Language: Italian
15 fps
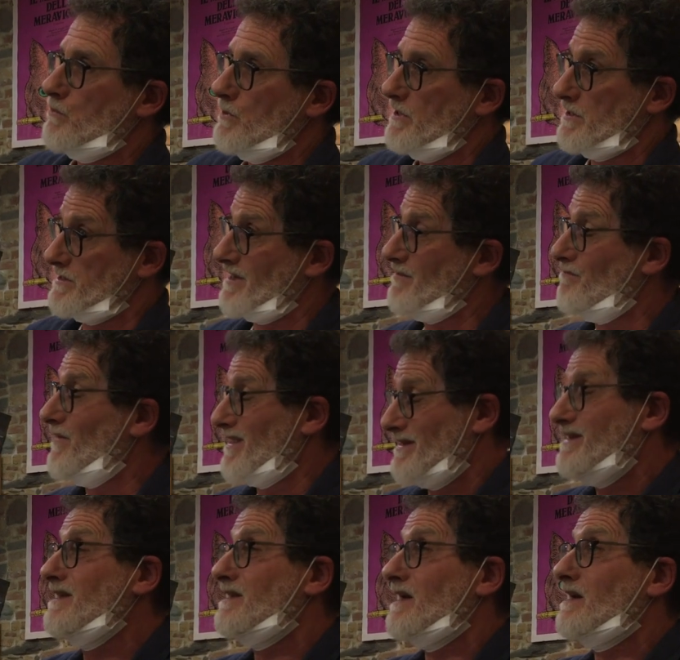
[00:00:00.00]
Quindi si è
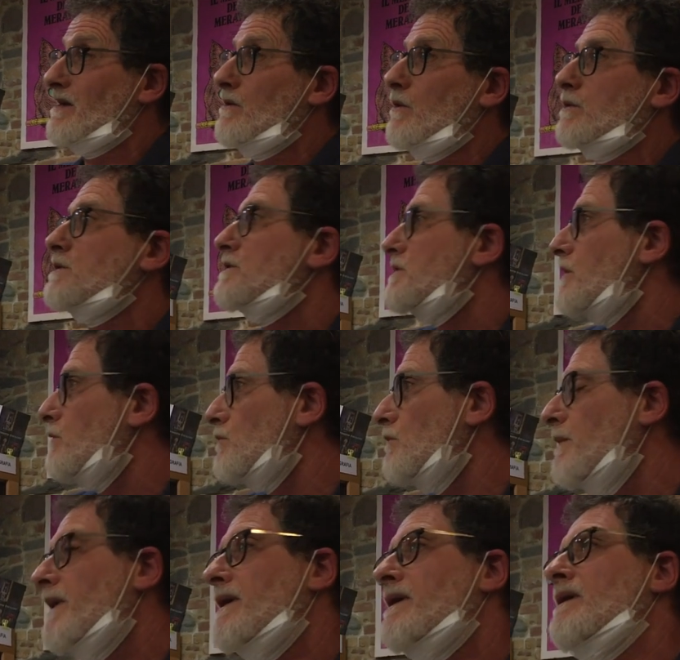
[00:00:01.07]
invertita la cosa, secondo
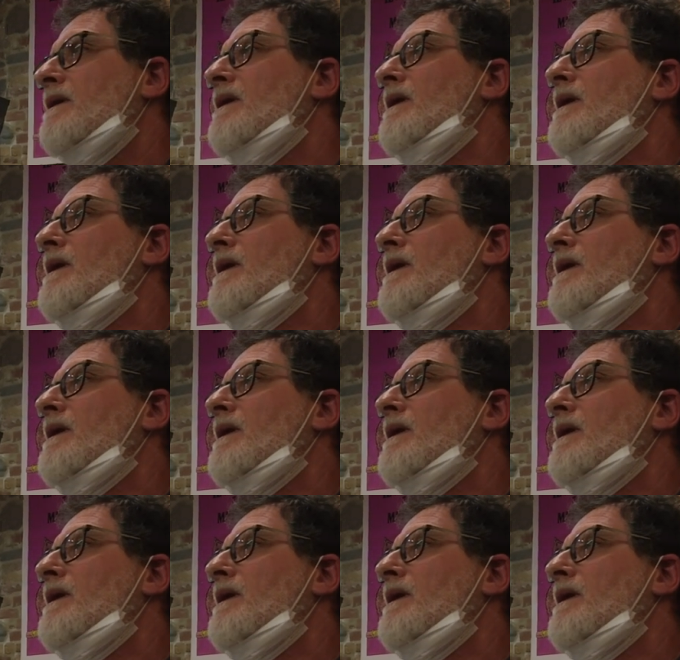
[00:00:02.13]
me